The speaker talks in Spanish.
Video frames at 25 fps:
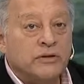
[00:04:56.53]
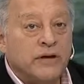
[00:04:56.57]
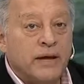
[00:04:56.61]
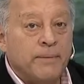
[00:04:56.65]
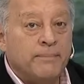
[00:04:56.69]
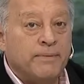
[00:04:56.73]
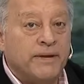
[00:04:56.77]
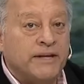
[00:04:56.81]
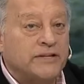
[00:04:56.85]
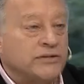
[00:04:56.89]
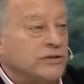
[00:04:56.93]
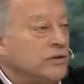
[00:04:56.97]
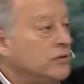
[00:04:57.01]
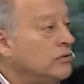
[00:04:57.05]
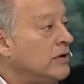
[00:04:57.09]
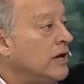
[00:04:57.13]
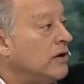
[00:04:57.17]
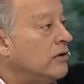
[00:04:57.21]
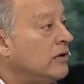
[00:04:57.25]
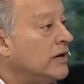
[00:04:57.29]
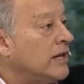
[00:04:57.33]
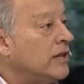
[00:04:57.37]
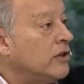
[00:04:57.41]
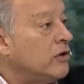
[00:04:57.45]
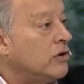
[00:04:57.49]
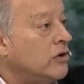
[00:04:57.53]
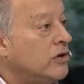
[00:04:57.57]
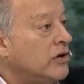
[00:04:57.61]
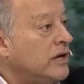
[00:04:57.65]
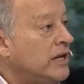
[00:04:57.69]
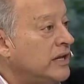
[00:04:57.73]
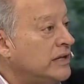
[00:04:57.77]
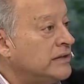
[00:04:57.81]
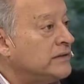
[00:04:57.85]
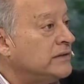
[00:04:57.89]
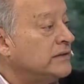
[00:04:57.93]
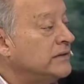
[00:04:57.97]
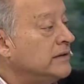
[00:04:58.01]
presos de una hora, dos
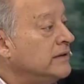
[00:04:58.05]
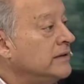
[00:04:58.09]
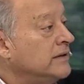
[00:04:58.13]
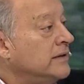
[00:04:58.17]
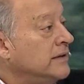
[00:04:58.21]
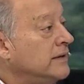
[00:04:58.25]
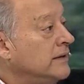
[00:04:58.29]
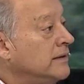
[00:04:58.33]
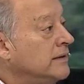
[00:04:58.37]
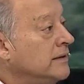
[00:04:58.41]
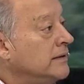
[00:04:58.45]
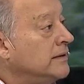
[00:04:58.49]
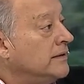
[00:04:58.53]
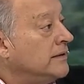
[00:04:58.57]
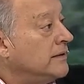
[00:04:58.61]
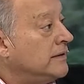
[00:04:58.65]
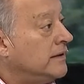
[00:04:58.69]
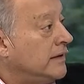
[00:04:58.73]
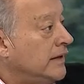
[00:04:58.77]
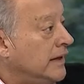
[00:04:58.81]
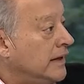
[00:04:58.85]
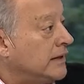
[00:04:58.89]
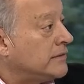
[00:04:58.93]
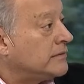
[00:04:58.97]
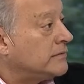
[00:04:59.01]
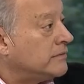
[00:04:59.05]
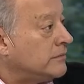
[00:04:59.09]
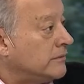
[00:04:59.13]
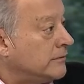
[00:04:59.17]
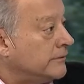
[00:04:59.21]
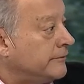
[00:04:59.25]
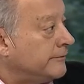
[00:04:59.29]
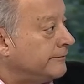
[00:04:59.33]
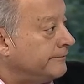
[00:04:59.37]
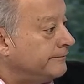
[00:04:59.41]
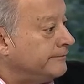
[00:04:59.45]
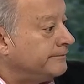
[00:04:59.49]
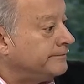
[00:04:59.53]
horas virtuales. Esta mañana una
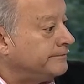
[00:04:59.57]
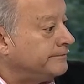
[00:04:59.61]
señora en